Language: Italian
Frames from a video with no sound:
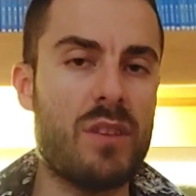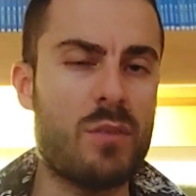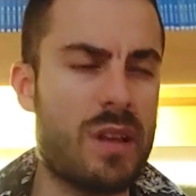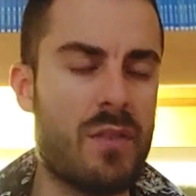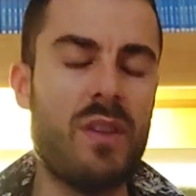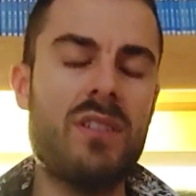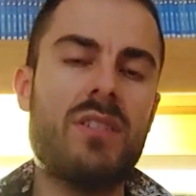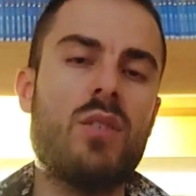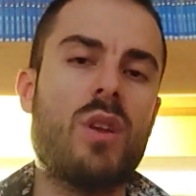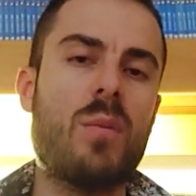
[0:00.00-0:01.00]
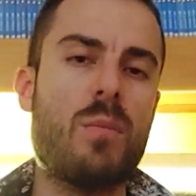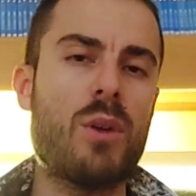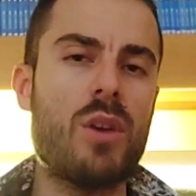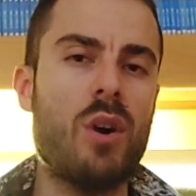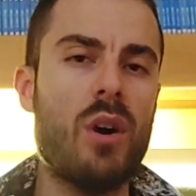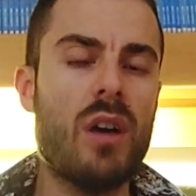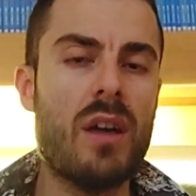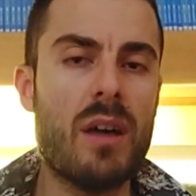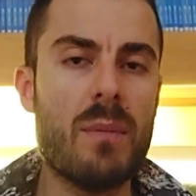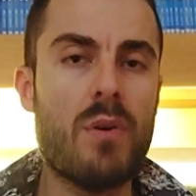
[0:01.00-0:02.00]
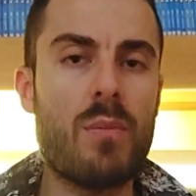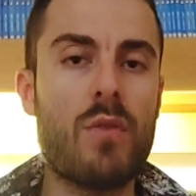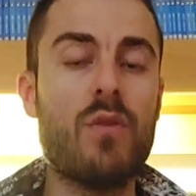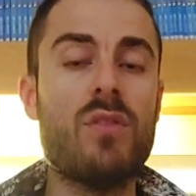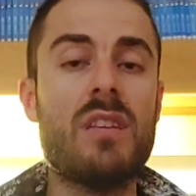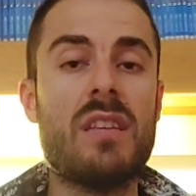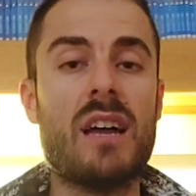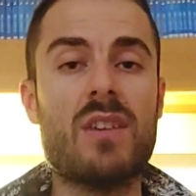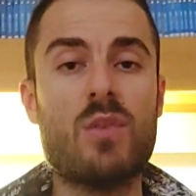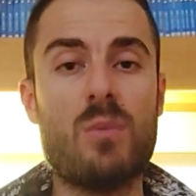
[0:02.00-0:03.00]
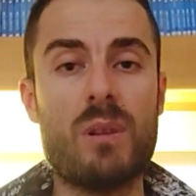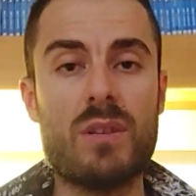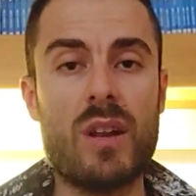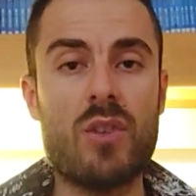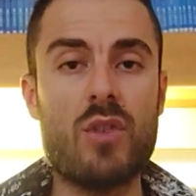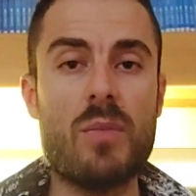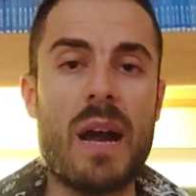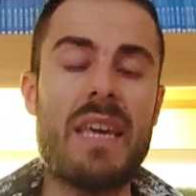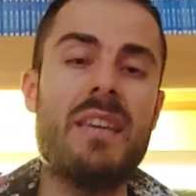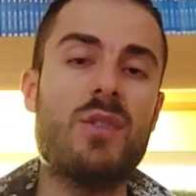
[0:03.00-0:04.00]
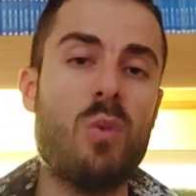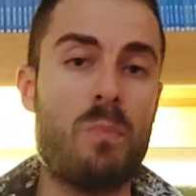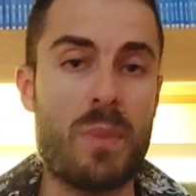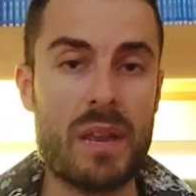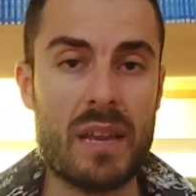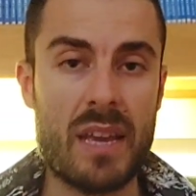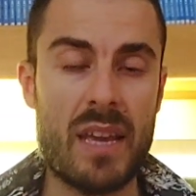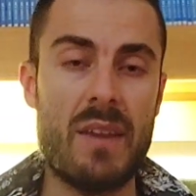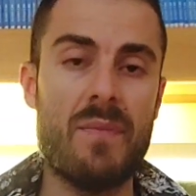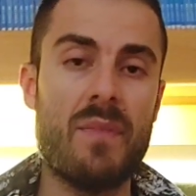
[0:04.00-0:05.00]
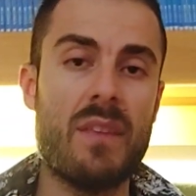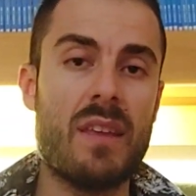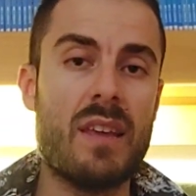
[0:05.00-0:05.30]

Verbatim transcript: una, riflessione un pochino più approfondita sul personaggio di Buggy e sul perché